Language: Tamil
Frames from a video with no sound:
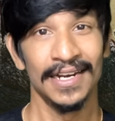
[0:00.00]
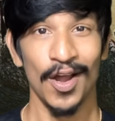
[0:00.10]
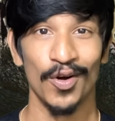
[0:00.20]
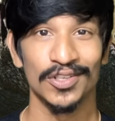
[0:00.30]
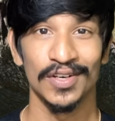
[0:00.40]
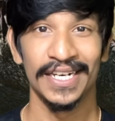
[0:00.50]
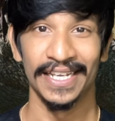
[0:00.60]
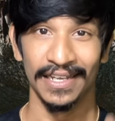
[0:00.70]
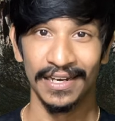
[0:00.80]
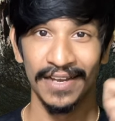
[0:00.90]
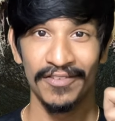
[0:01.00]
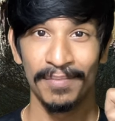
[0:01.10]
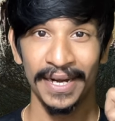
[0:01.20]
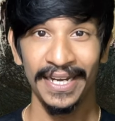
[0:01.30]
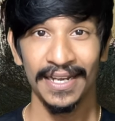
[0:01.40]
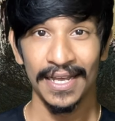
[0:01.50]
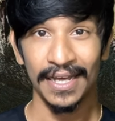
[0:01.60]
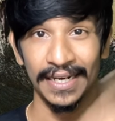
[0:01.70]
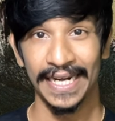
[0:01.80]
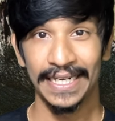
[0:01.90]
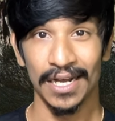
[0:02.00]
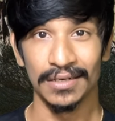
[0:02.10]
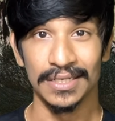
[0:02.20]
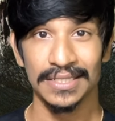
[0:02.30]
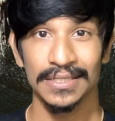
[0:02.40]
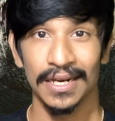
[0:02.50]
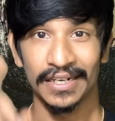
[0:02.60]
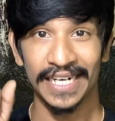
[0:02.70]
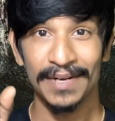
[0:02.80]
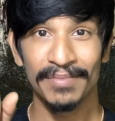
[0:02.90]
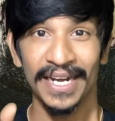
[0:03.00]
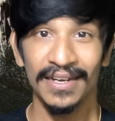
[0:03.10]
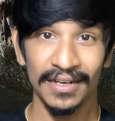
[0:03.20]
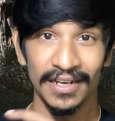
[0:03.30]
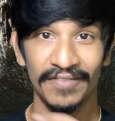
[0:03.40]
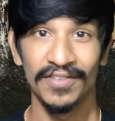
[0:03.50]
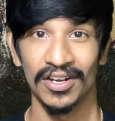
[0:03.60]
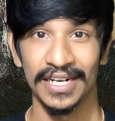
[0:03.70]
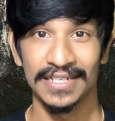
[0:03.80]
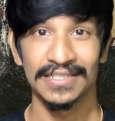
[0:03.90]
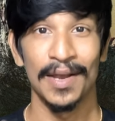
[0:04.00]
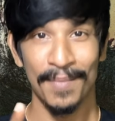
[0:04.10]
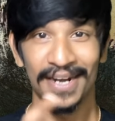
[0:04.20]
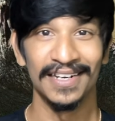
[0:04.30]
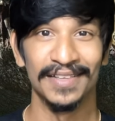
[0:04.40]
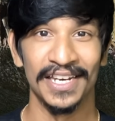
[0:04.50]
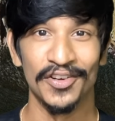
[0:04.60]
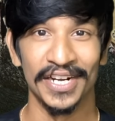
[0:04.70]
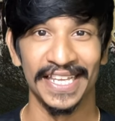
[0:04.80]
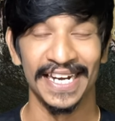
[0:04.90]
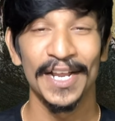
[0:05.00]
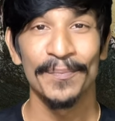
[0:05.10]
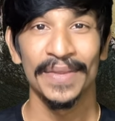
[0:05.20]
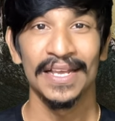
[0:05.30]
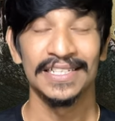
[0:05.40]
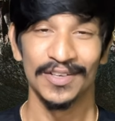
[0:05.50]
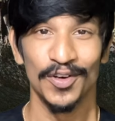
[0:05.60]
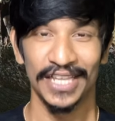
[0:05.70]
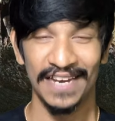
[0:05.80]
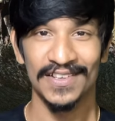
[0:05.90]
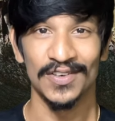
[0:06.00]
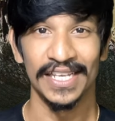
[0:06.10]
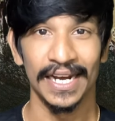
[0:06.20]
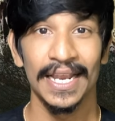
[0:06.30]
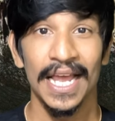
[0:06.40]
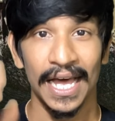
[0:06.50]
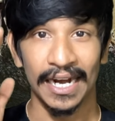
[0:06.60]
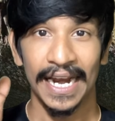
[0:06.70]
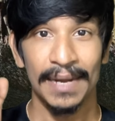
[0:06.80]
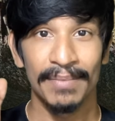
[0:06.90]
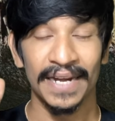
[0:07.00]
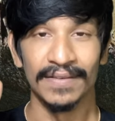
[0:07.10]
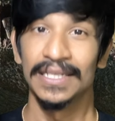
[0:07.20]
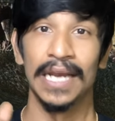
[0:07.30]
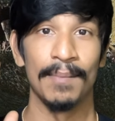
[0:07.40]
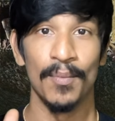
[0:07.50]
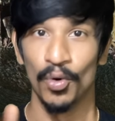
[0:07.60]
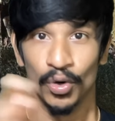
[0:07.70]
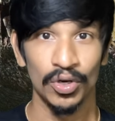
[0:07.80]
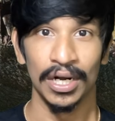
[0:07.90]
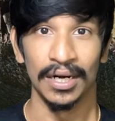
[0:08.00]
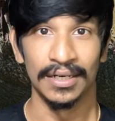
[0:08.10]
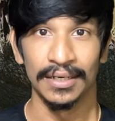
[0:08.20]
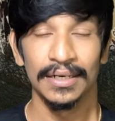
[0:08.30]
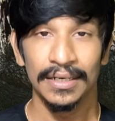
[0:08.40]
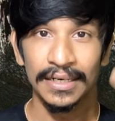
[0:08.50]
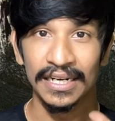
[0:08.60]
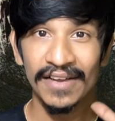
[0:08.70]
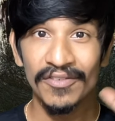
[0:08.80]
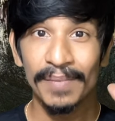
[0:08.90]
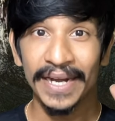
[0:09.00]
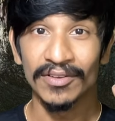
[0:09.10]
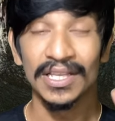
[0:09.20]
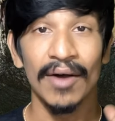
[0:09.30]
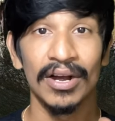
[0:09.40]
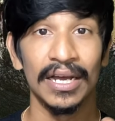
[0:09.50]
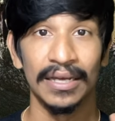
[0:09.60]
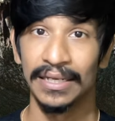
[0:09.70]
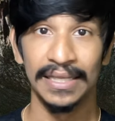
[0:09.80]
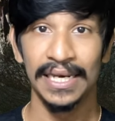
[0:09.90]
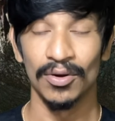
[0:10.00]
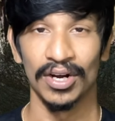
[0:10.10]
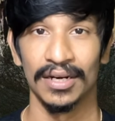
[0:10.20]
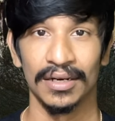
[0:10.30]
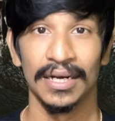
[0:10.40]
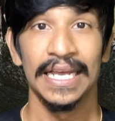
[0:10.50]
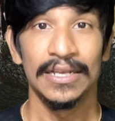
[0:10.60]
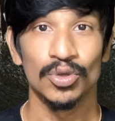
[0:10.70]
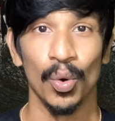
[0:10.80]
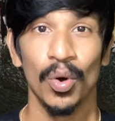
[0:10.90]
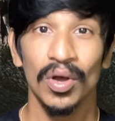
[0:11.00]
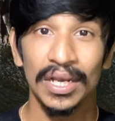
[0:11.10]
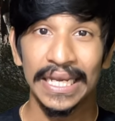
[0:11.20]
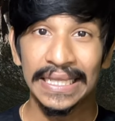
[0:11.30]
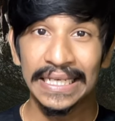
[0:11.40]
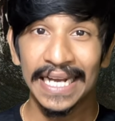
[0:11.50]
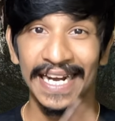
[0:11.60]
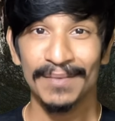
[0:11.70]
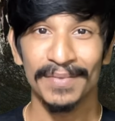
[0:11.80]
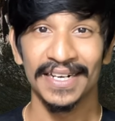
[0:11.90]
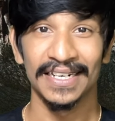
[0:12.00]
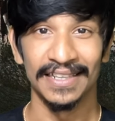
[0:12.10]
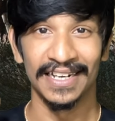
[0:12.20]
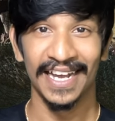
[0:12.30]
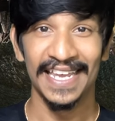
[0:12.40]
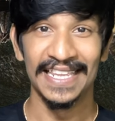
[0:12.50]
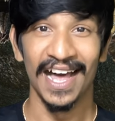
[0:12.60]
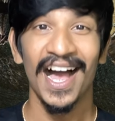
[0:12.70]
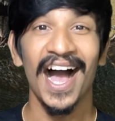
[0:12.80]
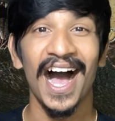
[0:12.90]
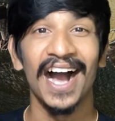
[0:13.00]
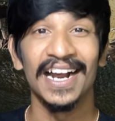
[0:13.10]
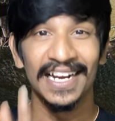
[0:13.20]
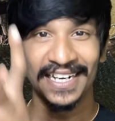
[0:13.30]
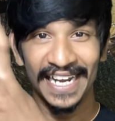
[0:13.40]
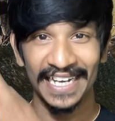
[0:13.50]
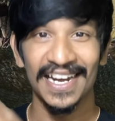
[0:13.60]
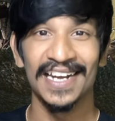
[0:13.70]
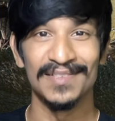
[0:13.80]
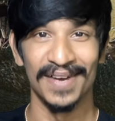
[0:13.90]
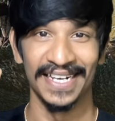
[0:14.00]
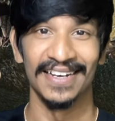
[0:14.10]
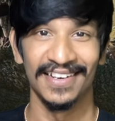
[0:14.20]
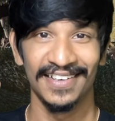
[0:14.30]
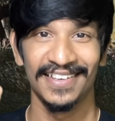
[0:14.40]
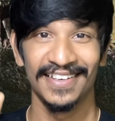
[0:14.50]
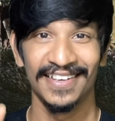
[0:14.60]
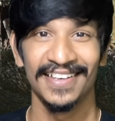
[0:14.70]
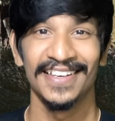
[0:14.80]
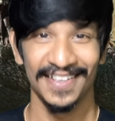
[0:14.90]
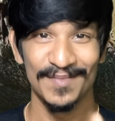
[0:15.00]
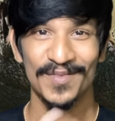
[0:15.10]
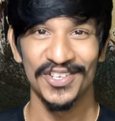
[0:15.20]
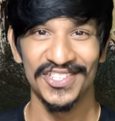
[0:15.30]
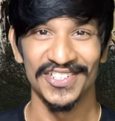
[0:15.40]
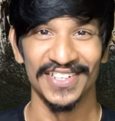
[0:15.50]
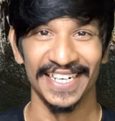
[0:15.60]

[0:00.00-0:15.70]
நான் சொல்லியிருக்கேன் லெஃப்ட் பிரைன் ரைட் ஆர்கன்ஸ் ரைட் பிரைன் லெஃப்ட் ஆர்கன்ஸ் நம்மளுக்கு தெரியும்னு நினைக்கிறேன் சரி இன்னும் தெளிவாக சொல்லிக்கிறேன் ரைட் பிரைன் வந்து நம்ம முன்னோர்கள் ஆற்றல் லெஃப்ட் பிரெயின் வந்து அவங்க எதிரிகளோட ஆற்றல் ஸோ இது கனெக்ட் பண்ணுற அந்த கை தான் அங்கே டெக்னாலஜி மாட்டியிருக்கு புரிஞ்சிருக்கு